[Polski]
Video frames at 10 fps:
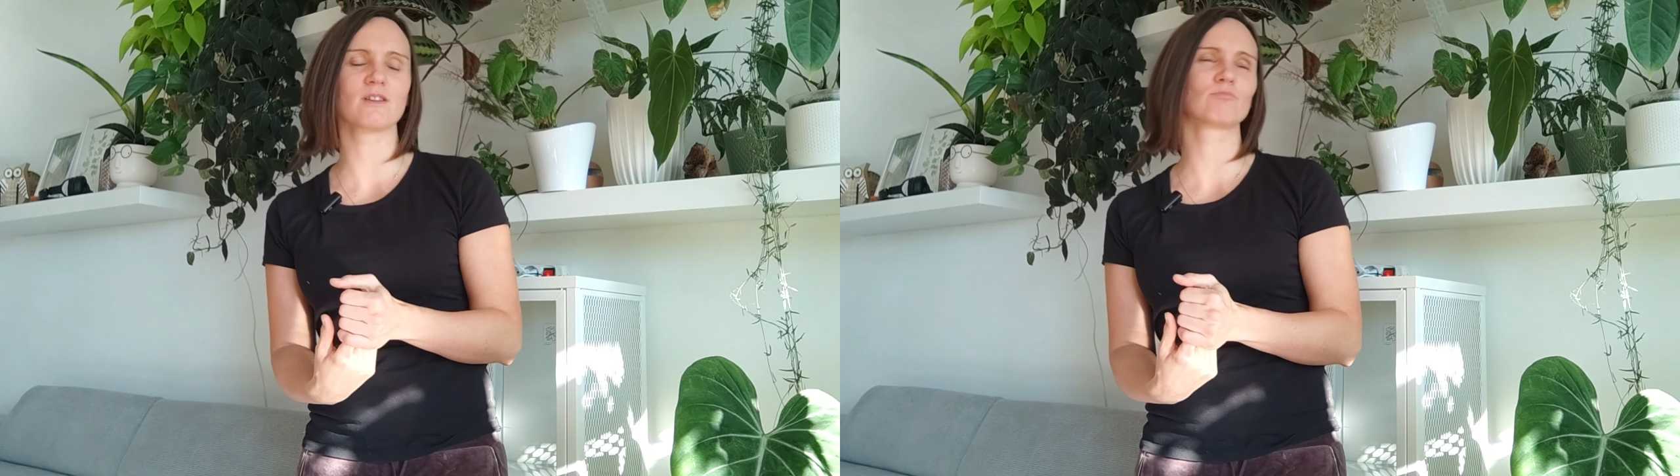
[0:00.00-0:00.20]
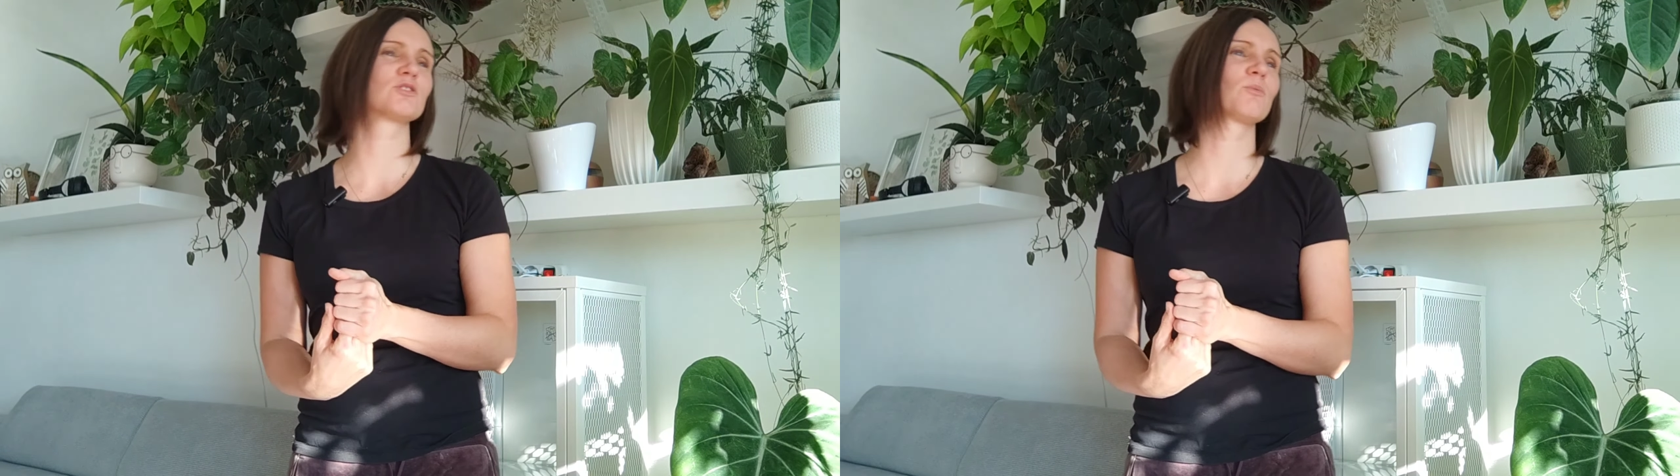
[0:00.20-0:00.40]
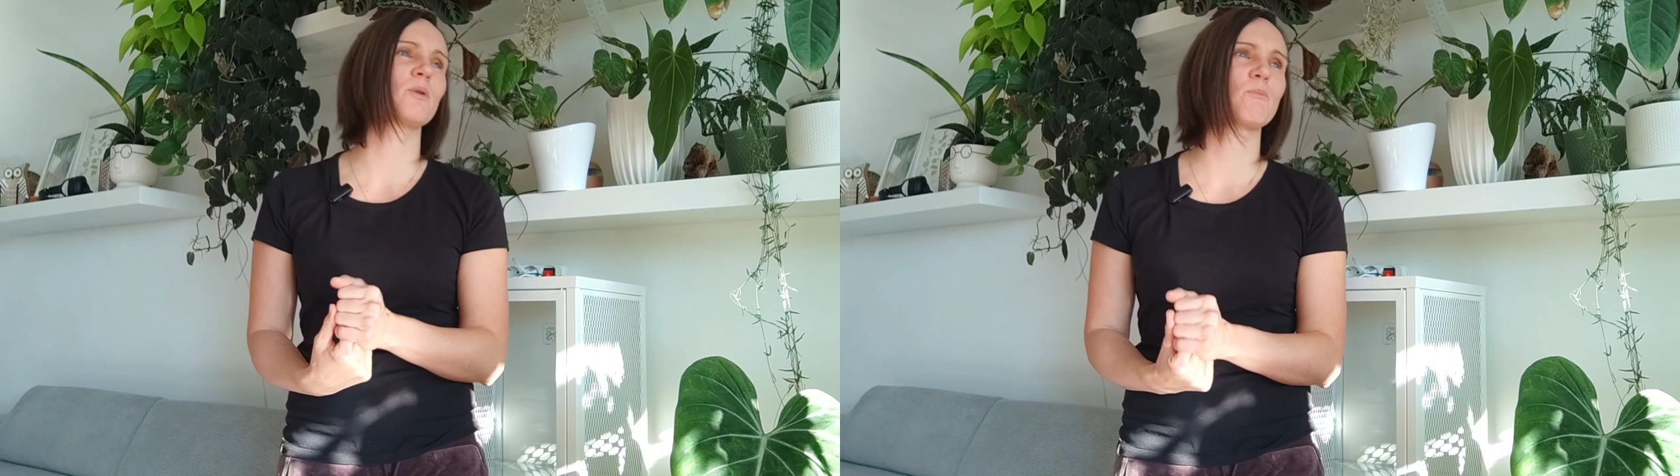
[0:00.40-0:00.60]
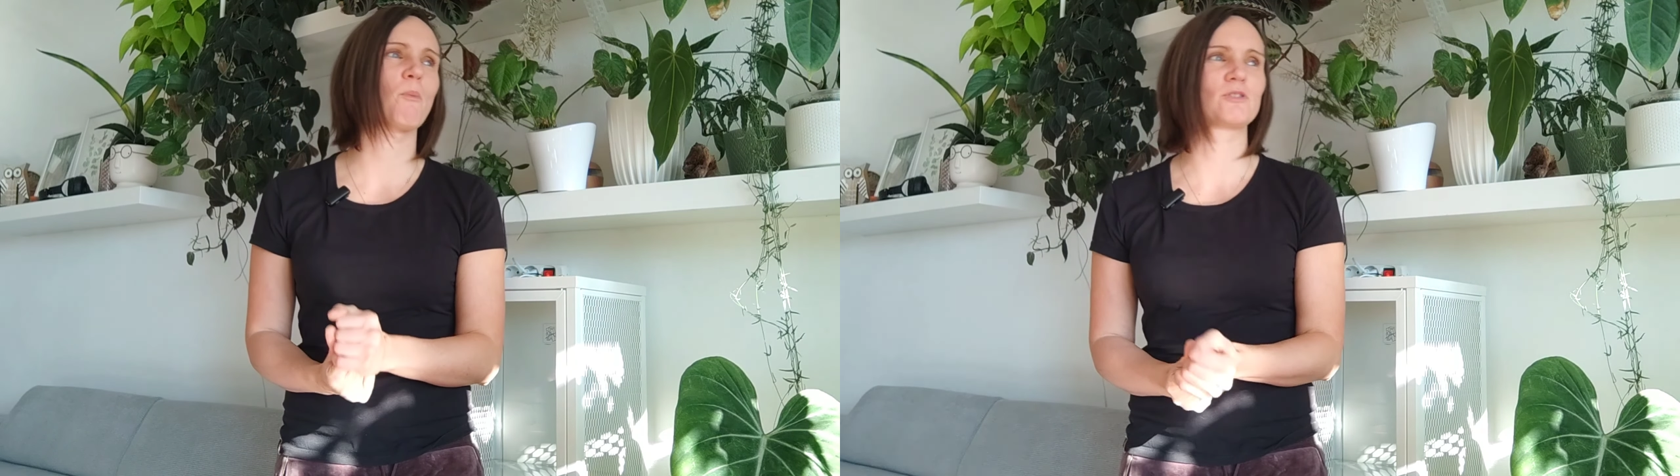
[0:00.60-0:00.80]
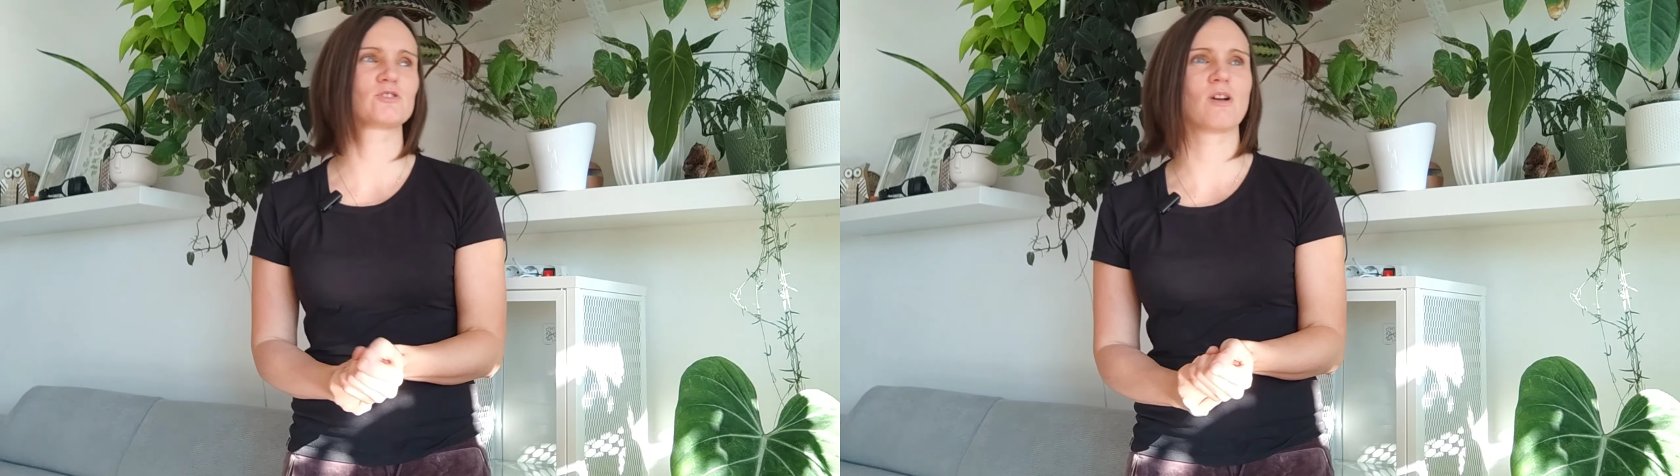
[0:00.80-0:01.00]
tam sobie
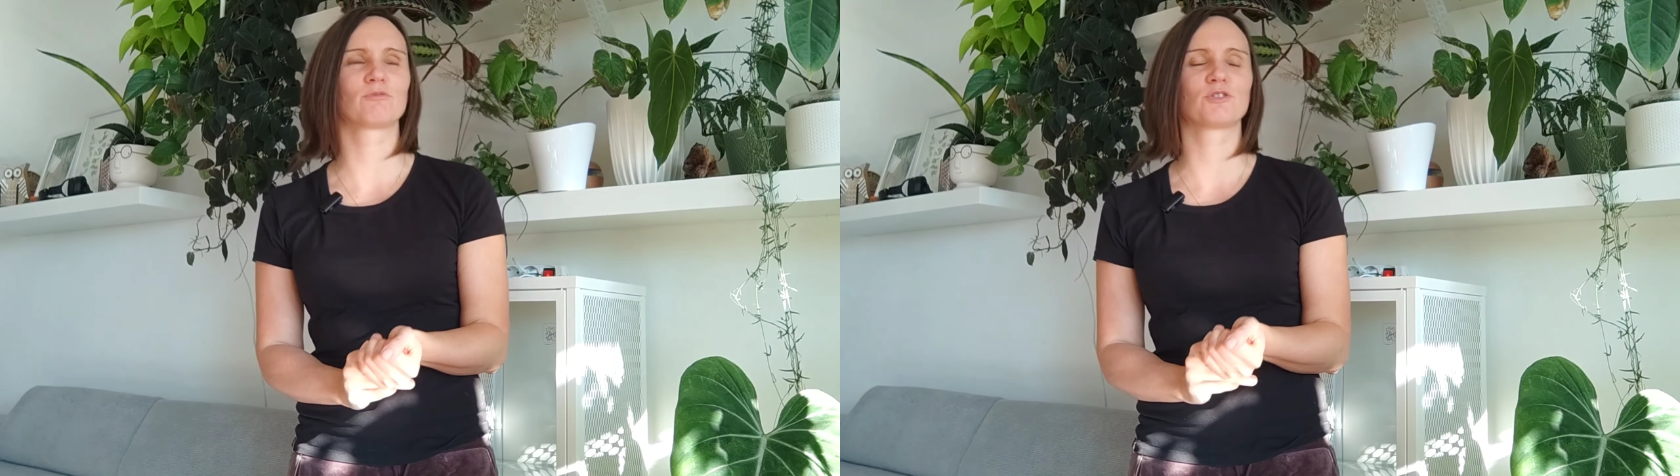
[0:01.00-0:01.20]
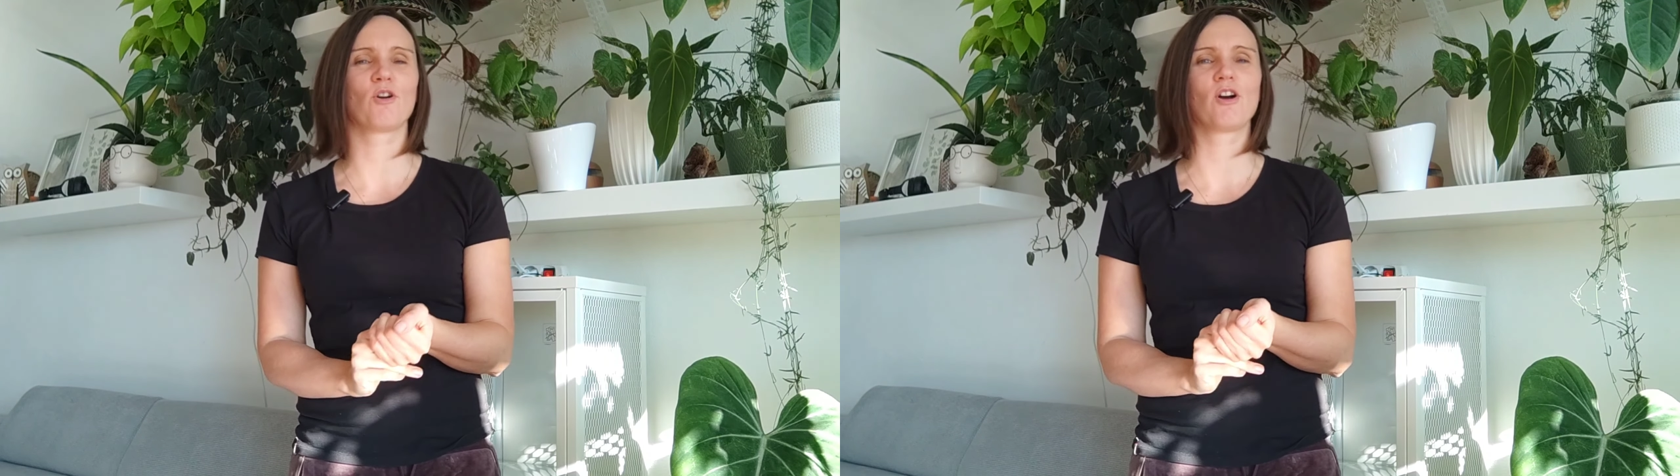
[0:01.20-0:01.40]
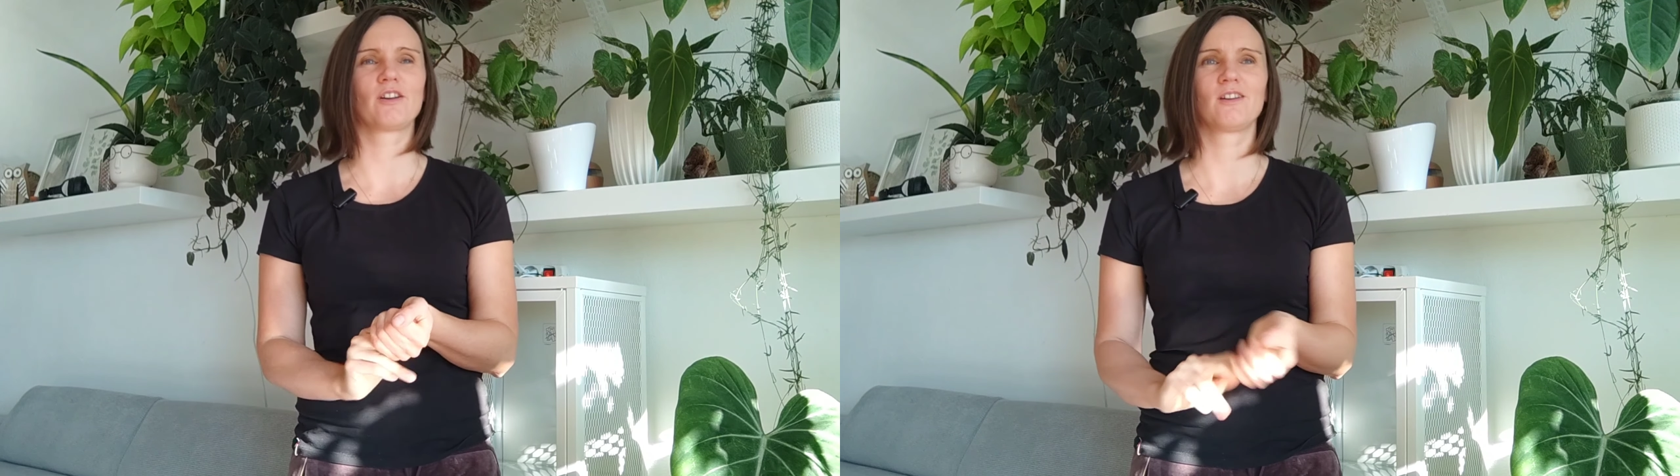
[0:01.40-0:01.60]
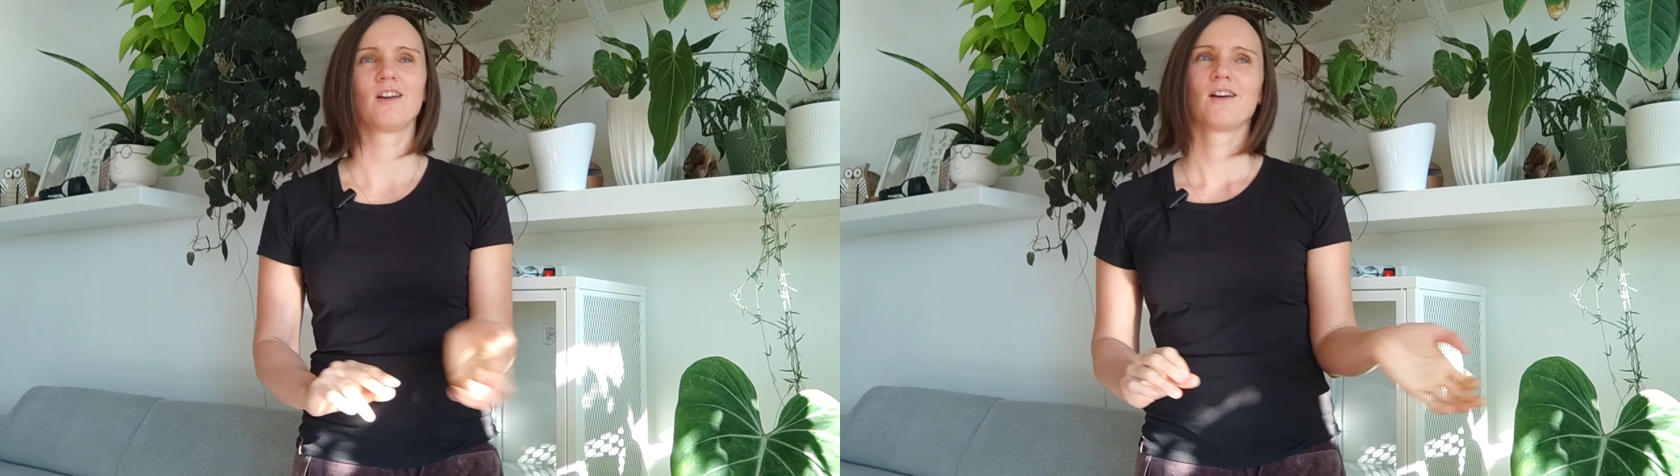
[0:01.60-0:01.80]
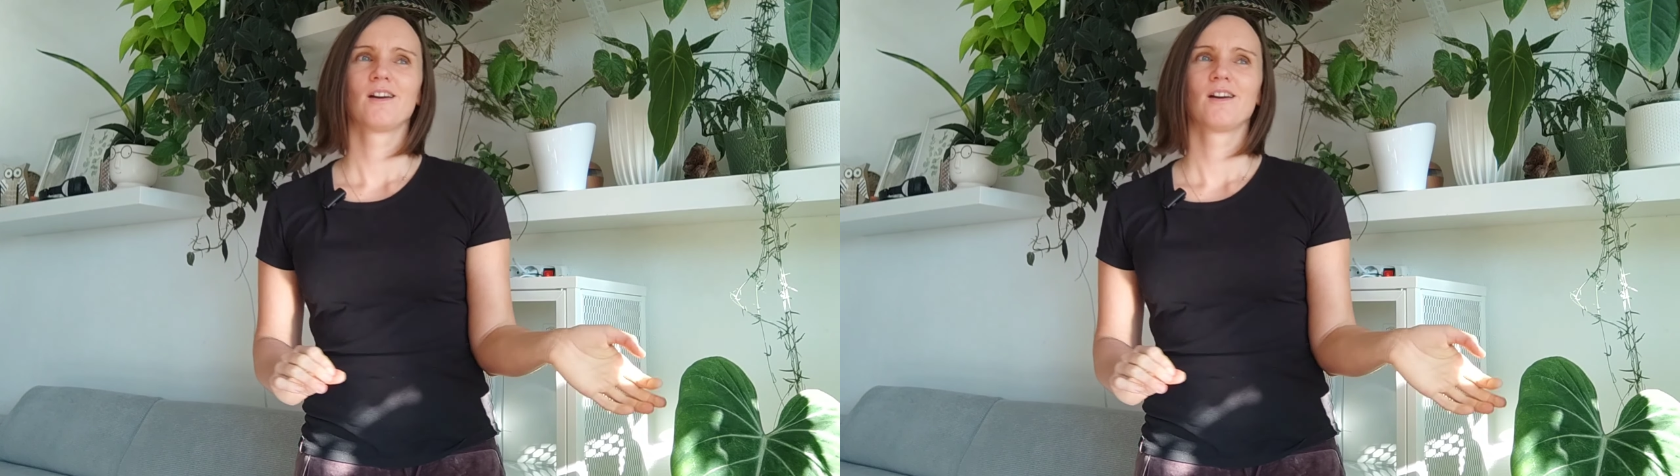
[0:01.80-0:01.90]
popatrzyłam trochę i